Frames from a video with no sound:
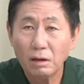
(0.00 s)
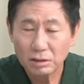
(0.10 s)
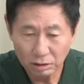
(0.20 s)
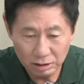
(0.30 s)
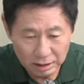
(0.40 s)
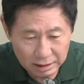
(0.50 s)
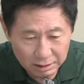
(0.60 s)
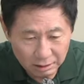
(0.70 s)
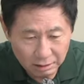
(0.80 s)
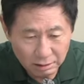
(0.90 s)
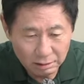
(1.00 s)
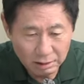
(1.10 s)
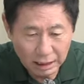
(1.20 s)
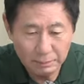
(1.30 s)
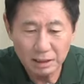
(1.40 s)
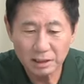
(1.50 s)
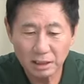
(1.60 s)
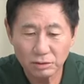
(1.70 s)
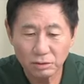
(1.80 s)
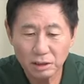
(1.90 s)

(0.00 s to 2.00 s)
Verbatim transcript: 전이 돼서 암 환자죠.